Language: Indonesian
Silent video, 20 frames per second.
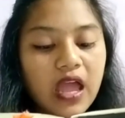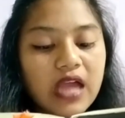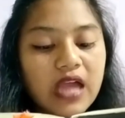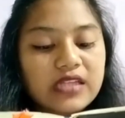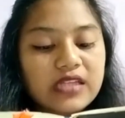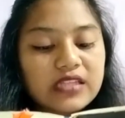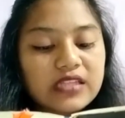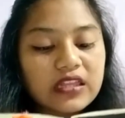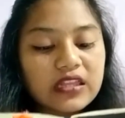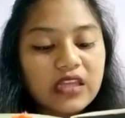
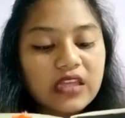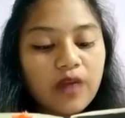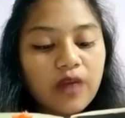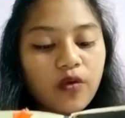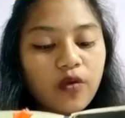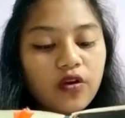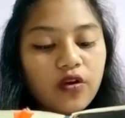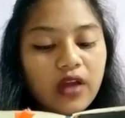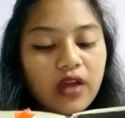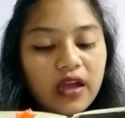Setiap
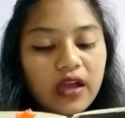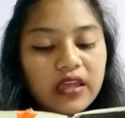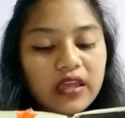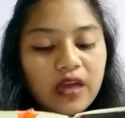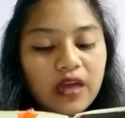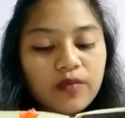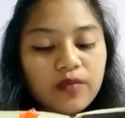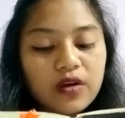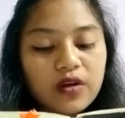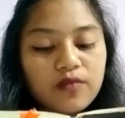orang
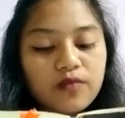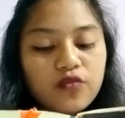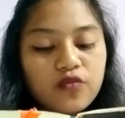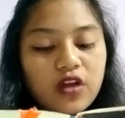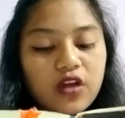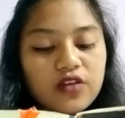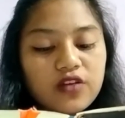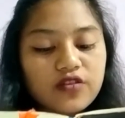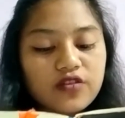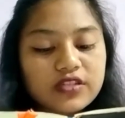yang
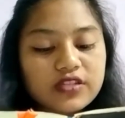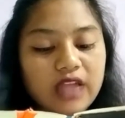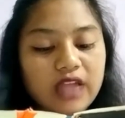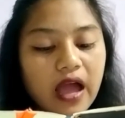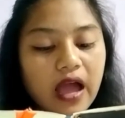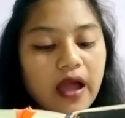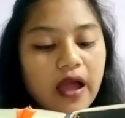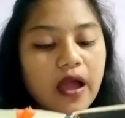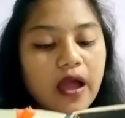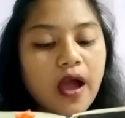berbuat
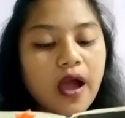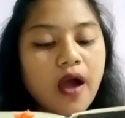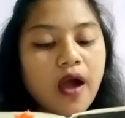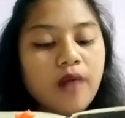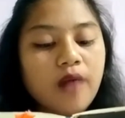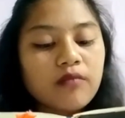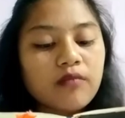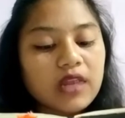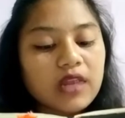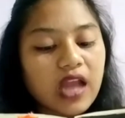dosa
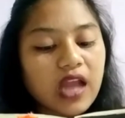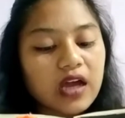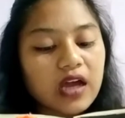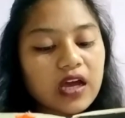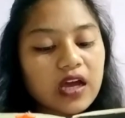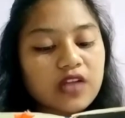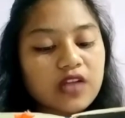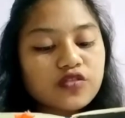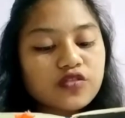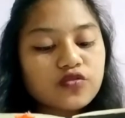
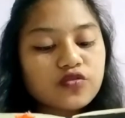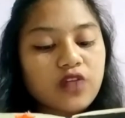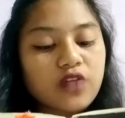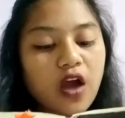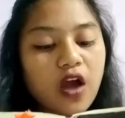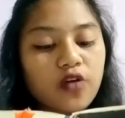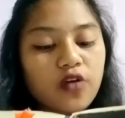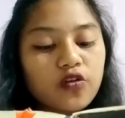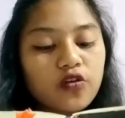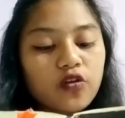melanggar juga
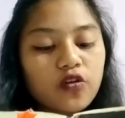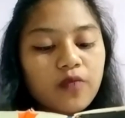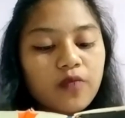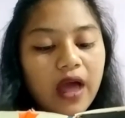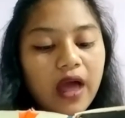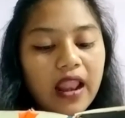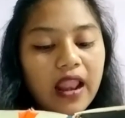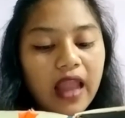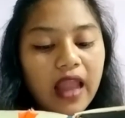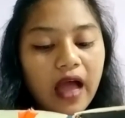hukum
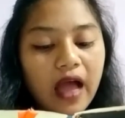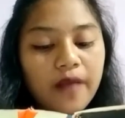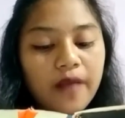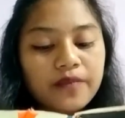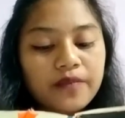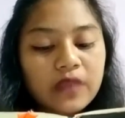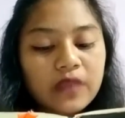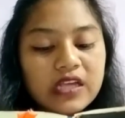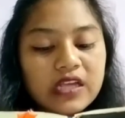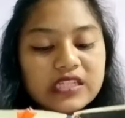Allah,
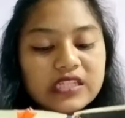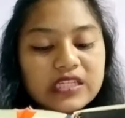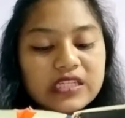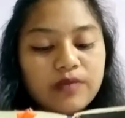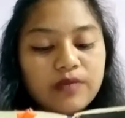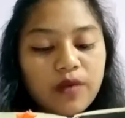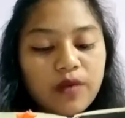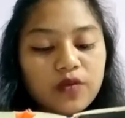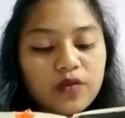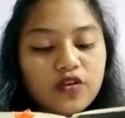
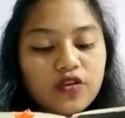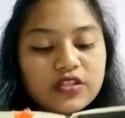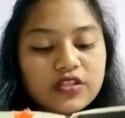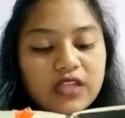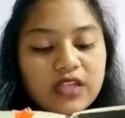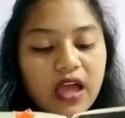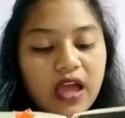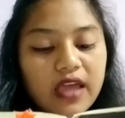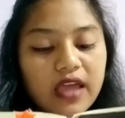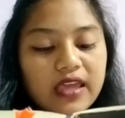sebab
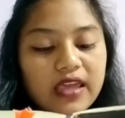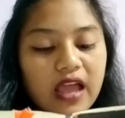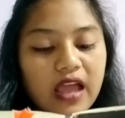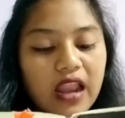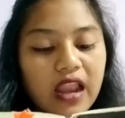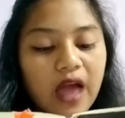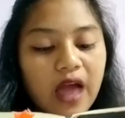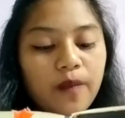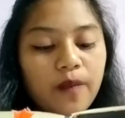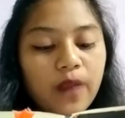dosa
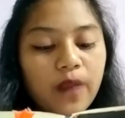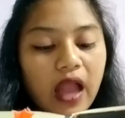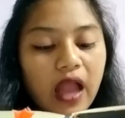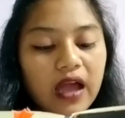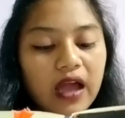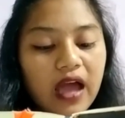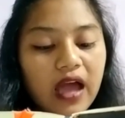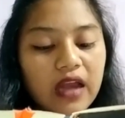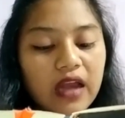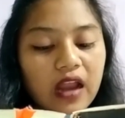ialah
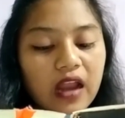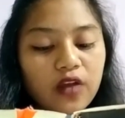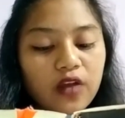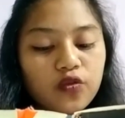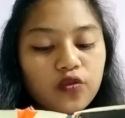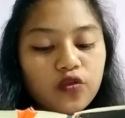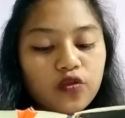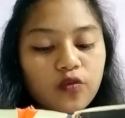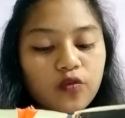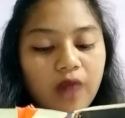pelanggaran
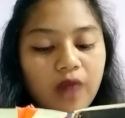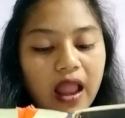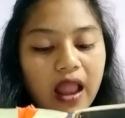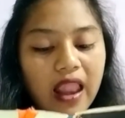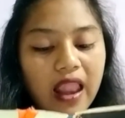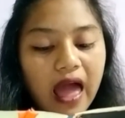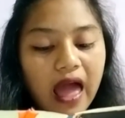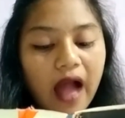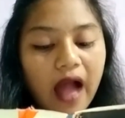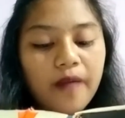hukum
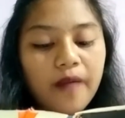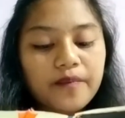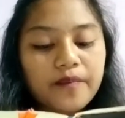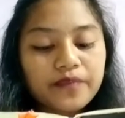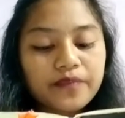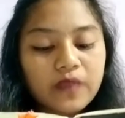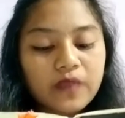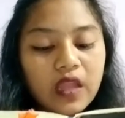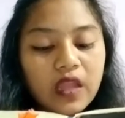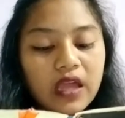Allah.
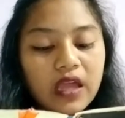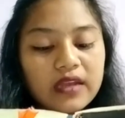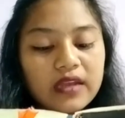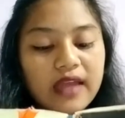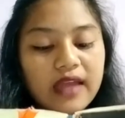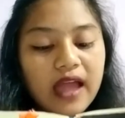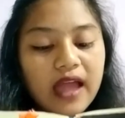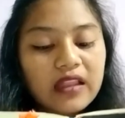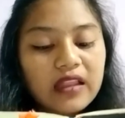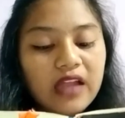
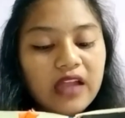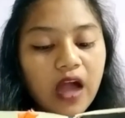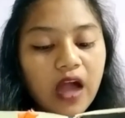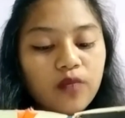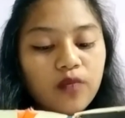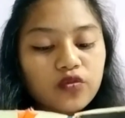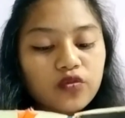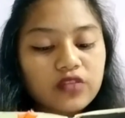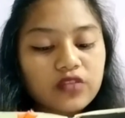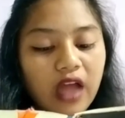Dan
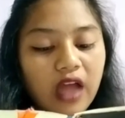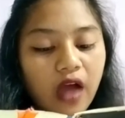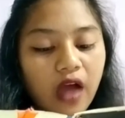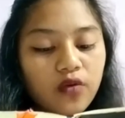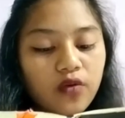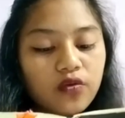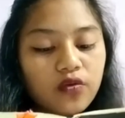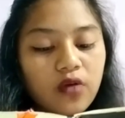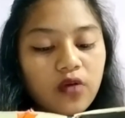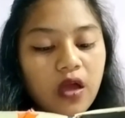kamu
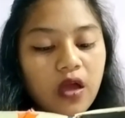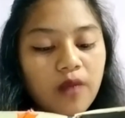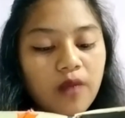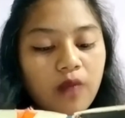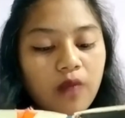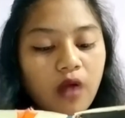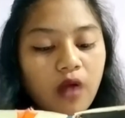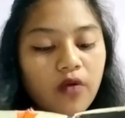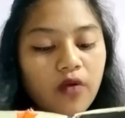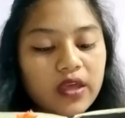tahu
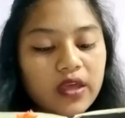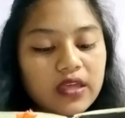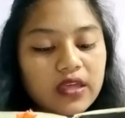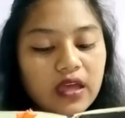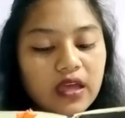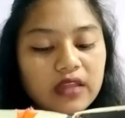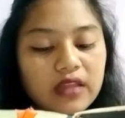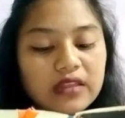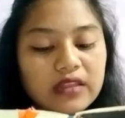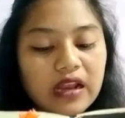bahwa
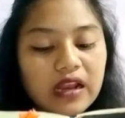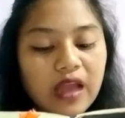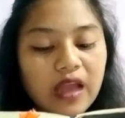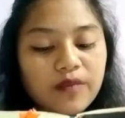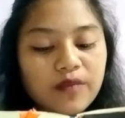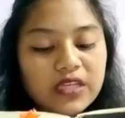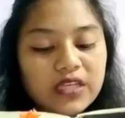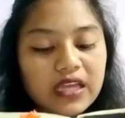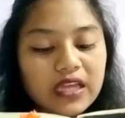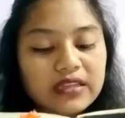ia telah
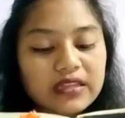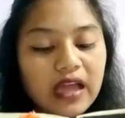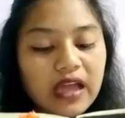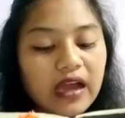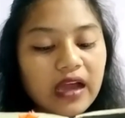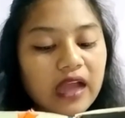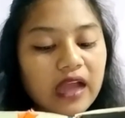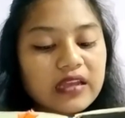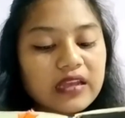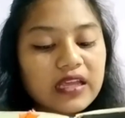
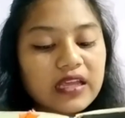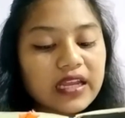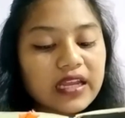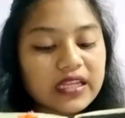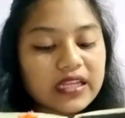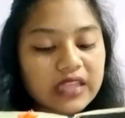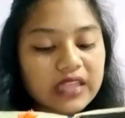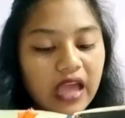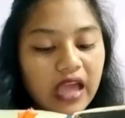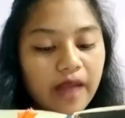menyatakan
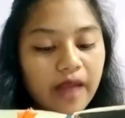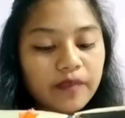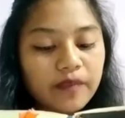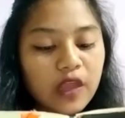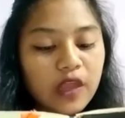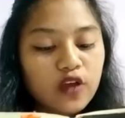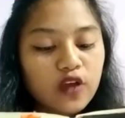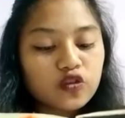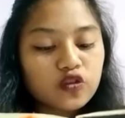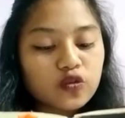dirinya
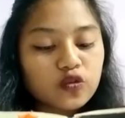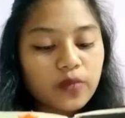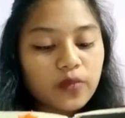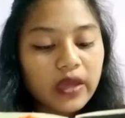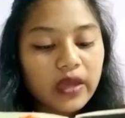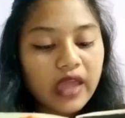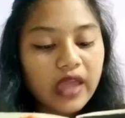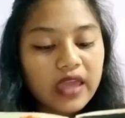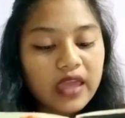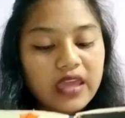
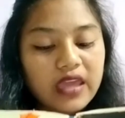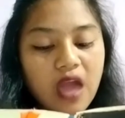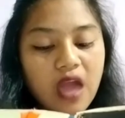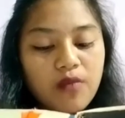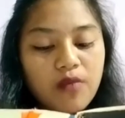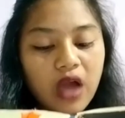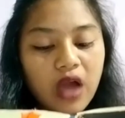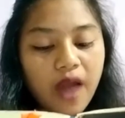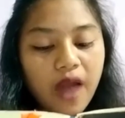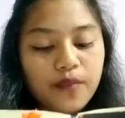supaya ia
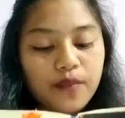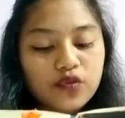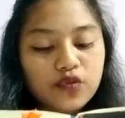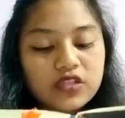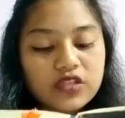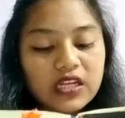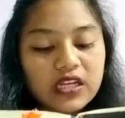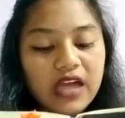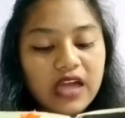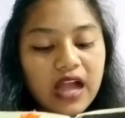
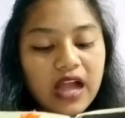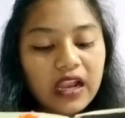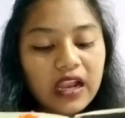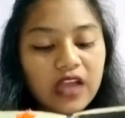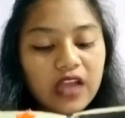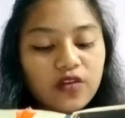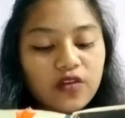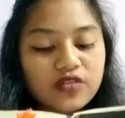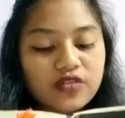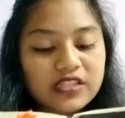menghapus segala
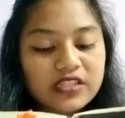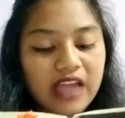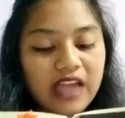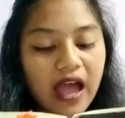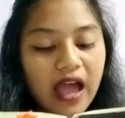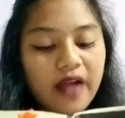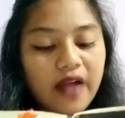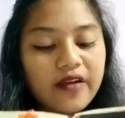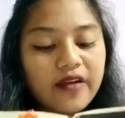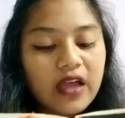
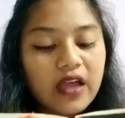dosa